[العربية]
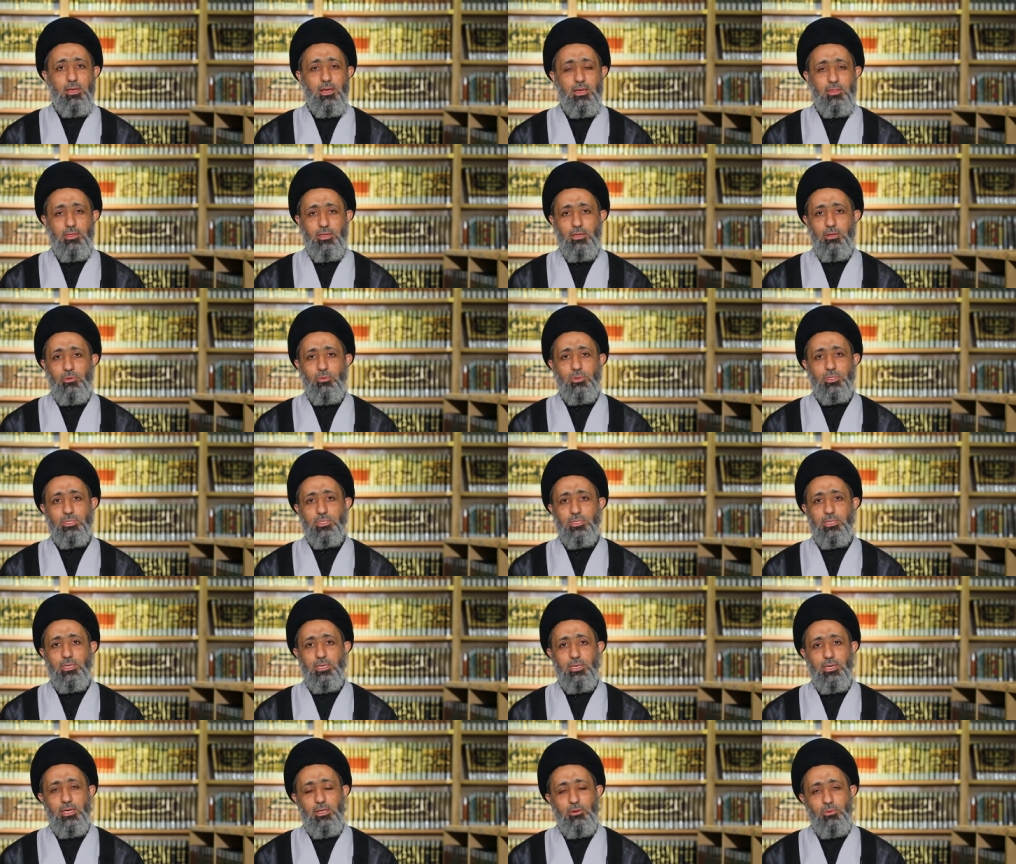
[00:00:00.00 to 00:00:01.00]
هذه
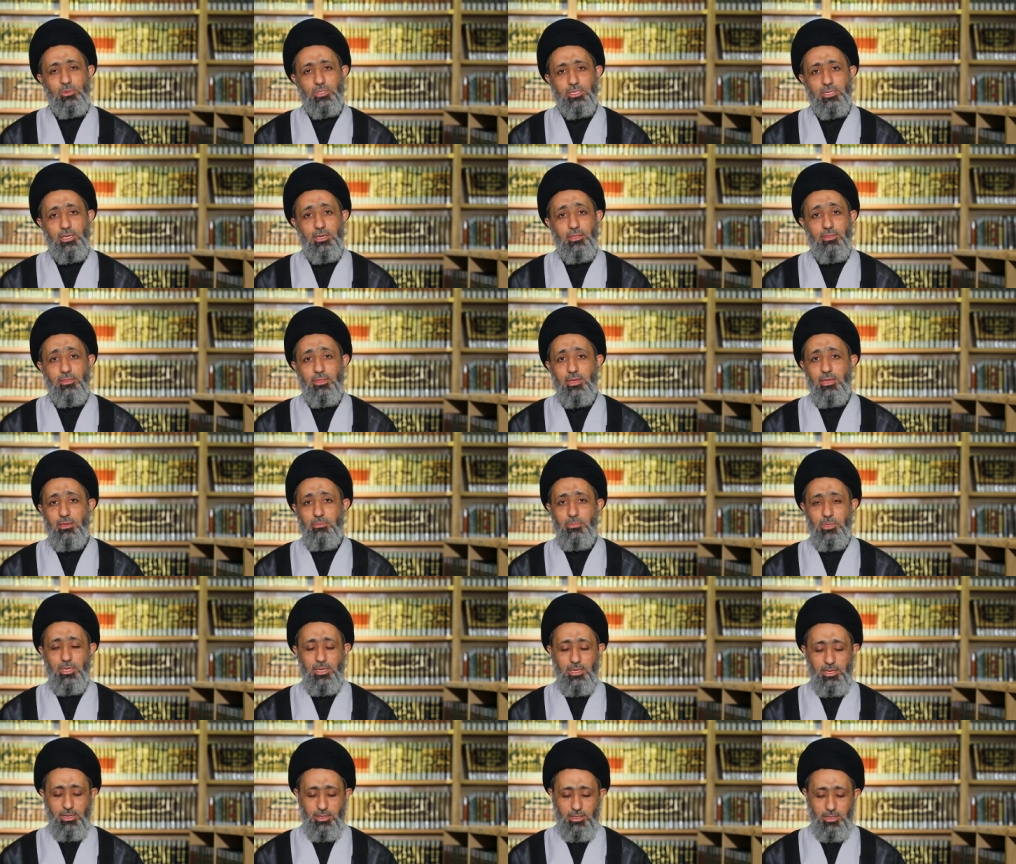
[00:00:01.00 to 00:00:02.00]
الوصية الوصية
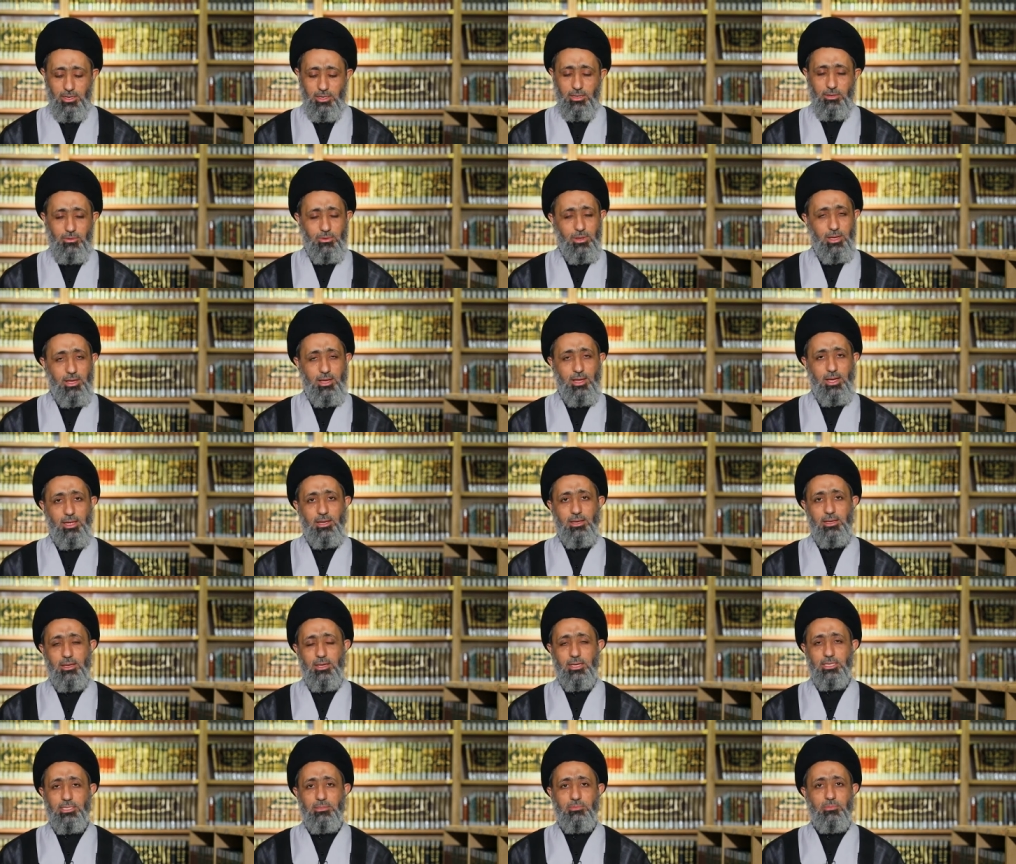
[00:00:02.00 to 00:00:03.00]
الذهبية نقرأها
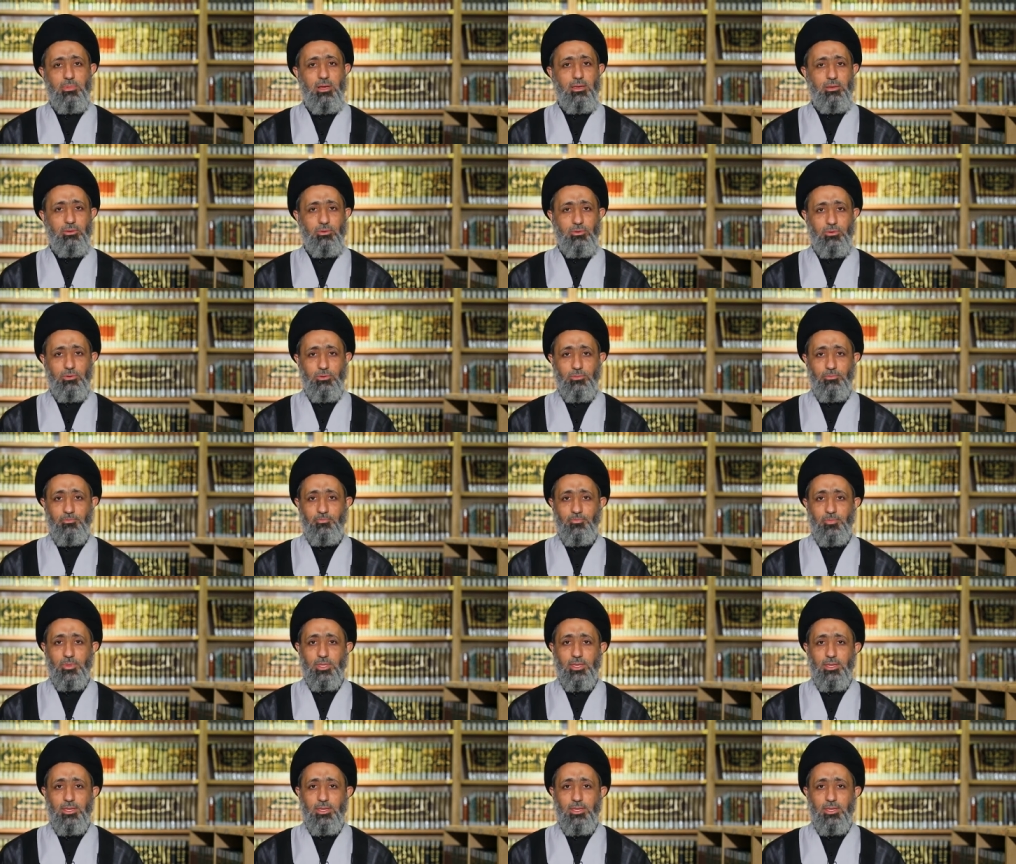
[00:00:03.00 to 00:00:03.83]
على أسماعكم